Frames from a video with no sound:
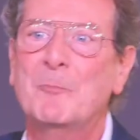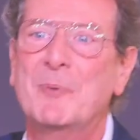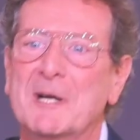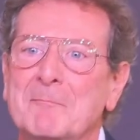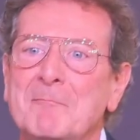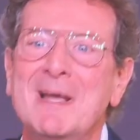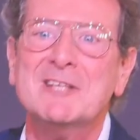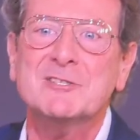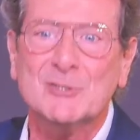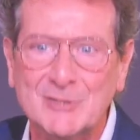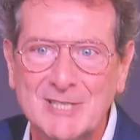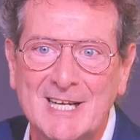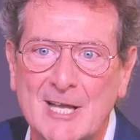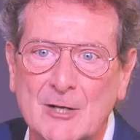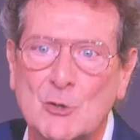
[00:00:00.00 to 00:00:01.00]
per mezzo
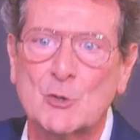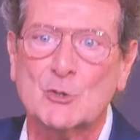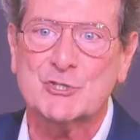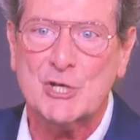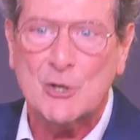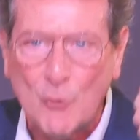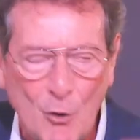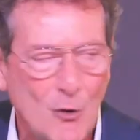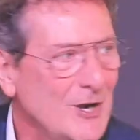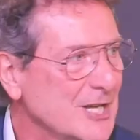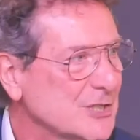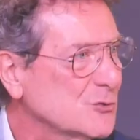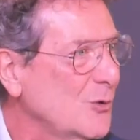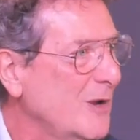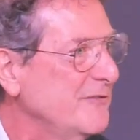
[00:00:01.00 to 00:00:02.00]
della croce, con
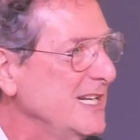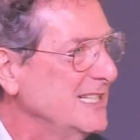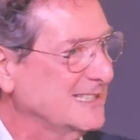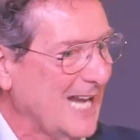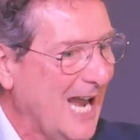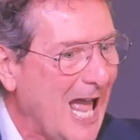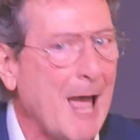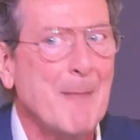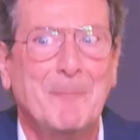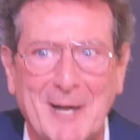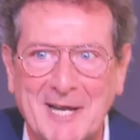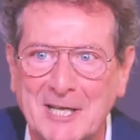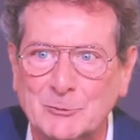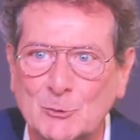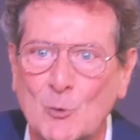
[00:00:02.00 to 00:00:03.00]
la sua vita, ha
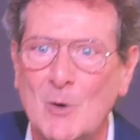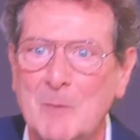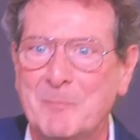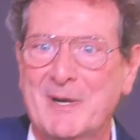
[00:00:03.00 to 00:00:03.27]
pagato quel